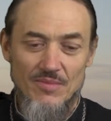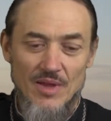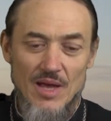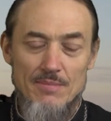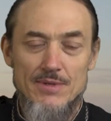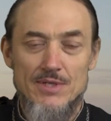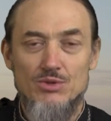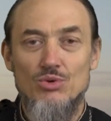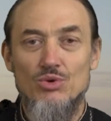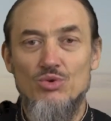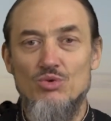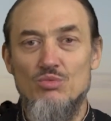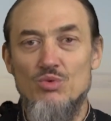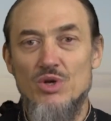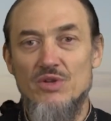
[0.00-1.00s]
А
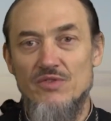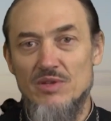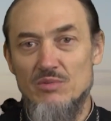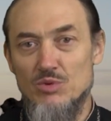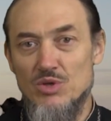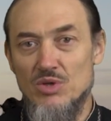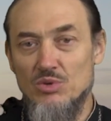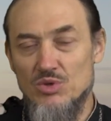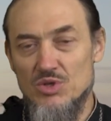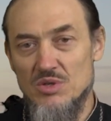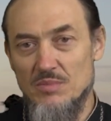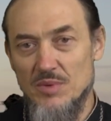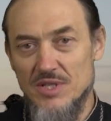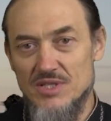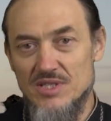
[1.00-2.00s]
поскольку мой ответ будет
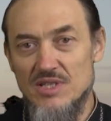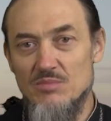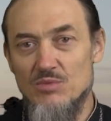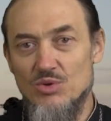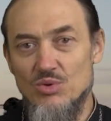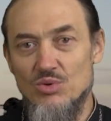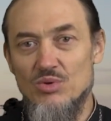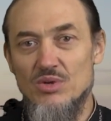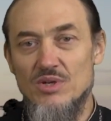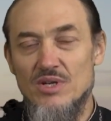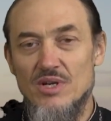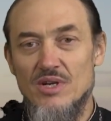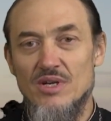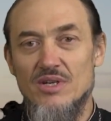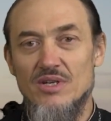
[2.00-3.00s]
очень простым, то
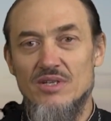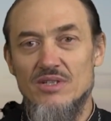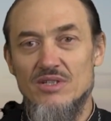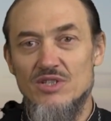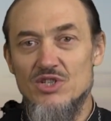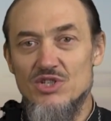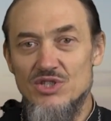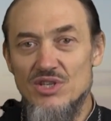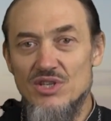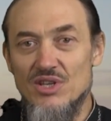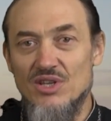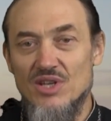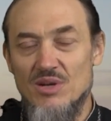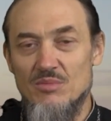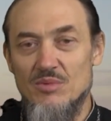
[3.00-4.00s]
не ждите
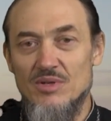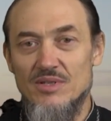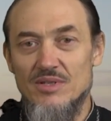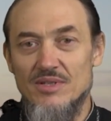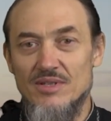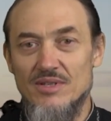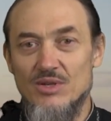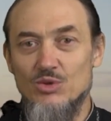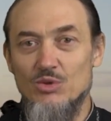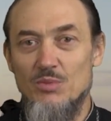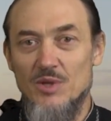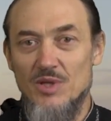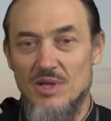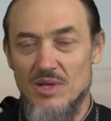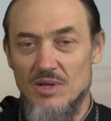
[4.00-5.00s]
там
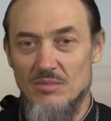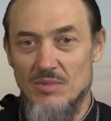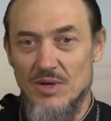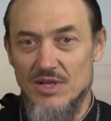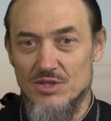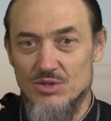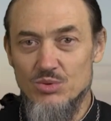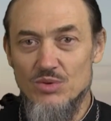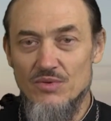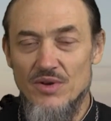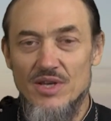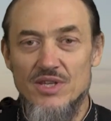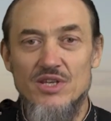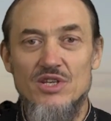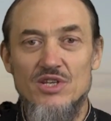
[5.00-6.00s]
глубины
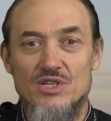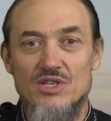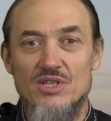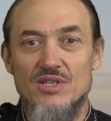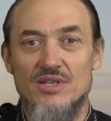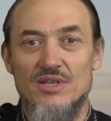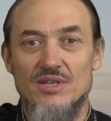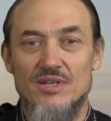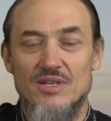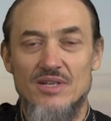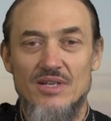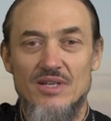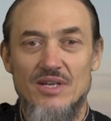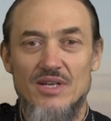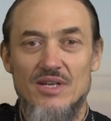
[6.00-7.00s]
богословия, не ищите
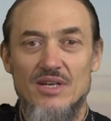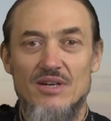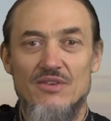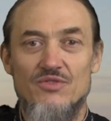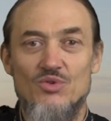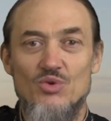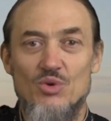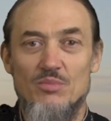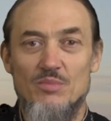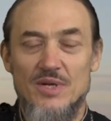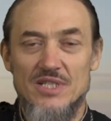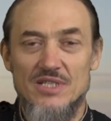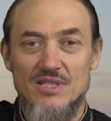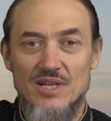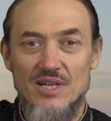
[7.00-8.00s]
в нем
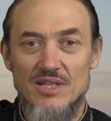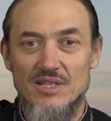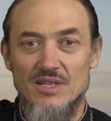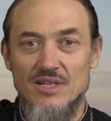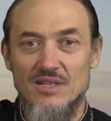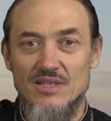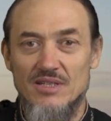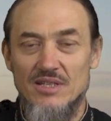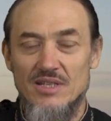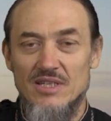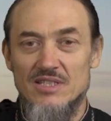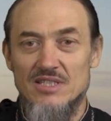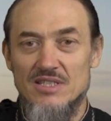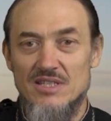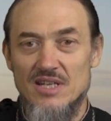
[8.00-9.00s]
пространных
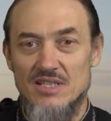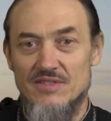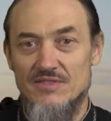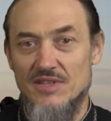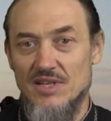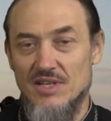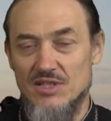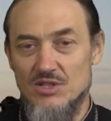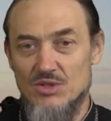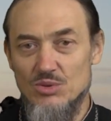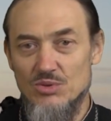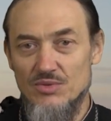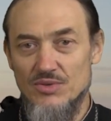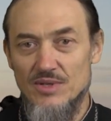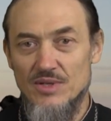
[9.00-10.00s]
цитат святых
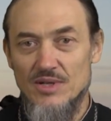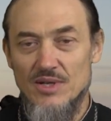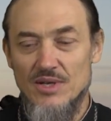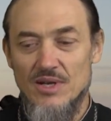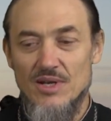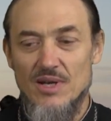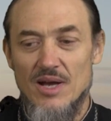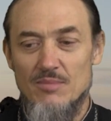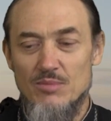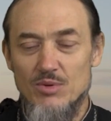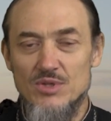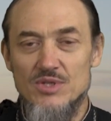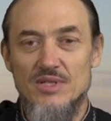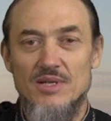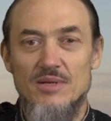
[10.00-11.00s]
отцов, а
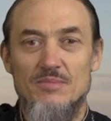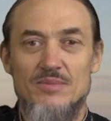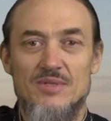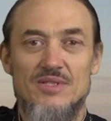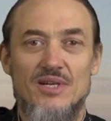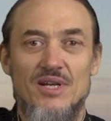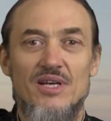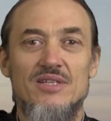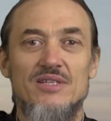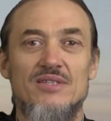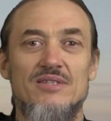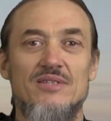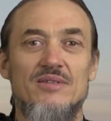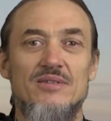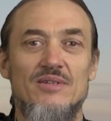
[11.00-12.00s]
просто
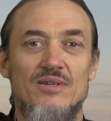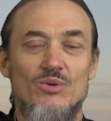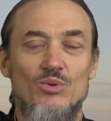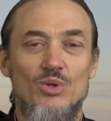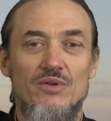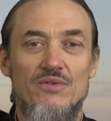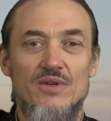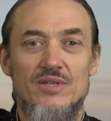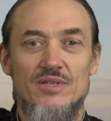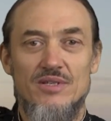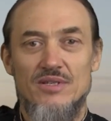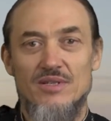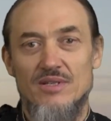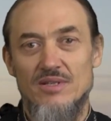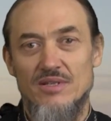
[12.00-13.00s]
постарайтесь уловить
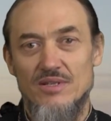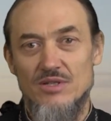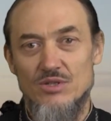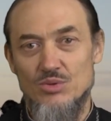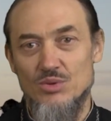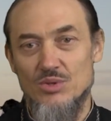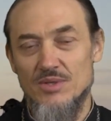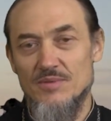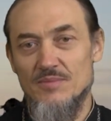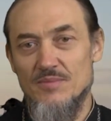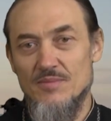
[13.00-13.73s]
суть.